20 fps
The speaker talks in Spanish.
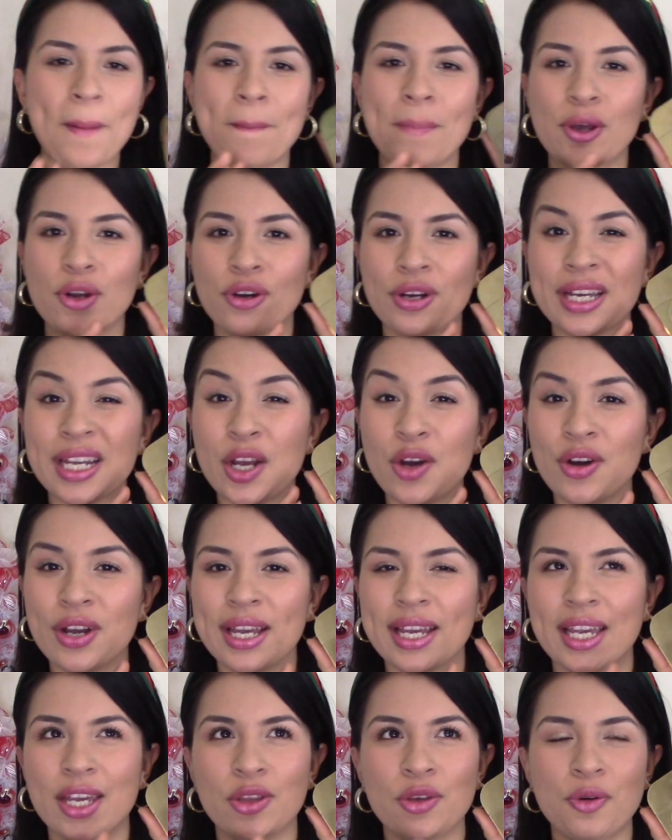pero creo
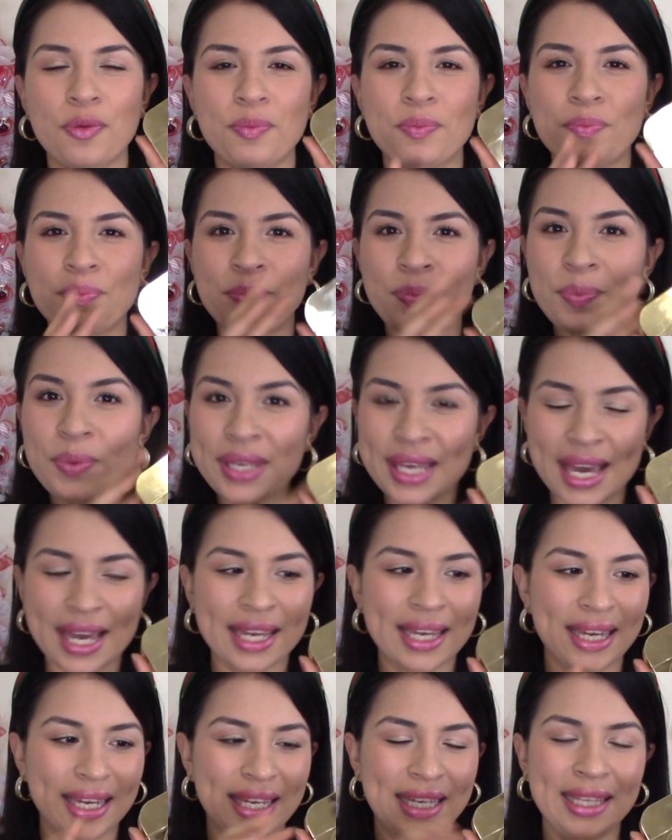que quedó
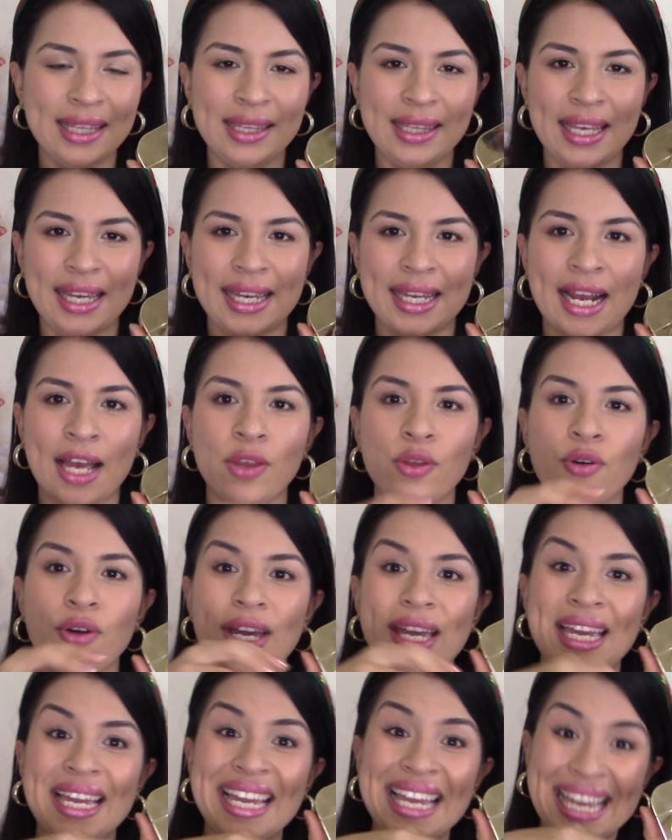bien integrado
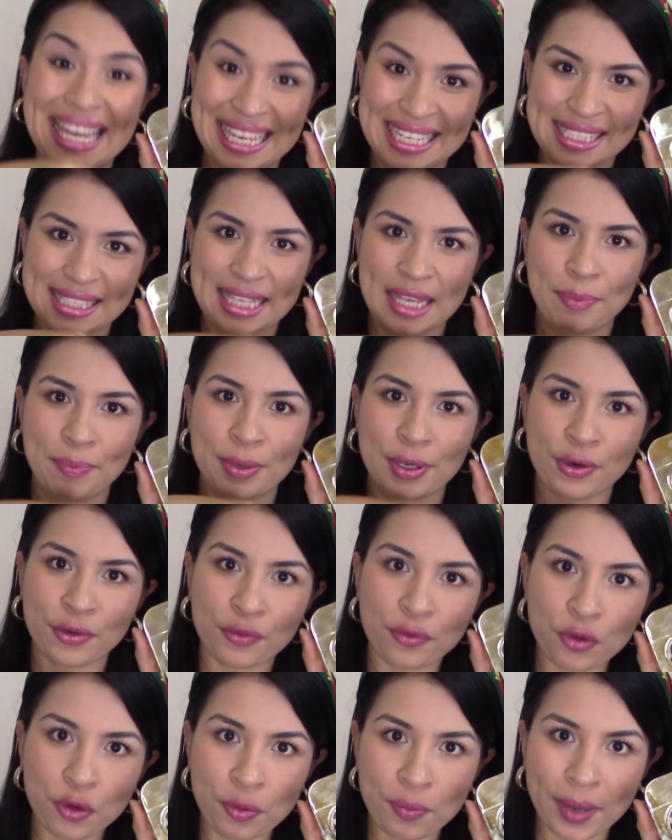en este
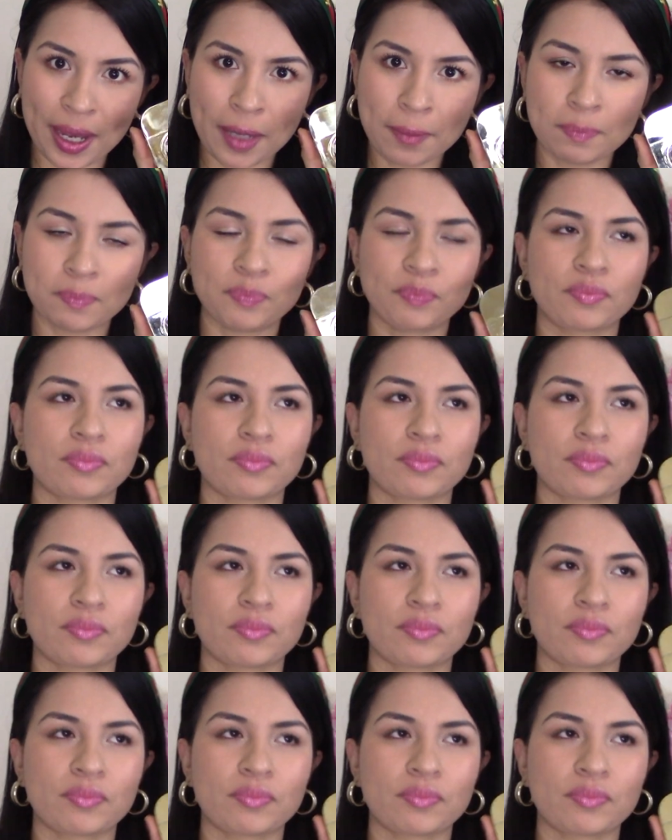perfume.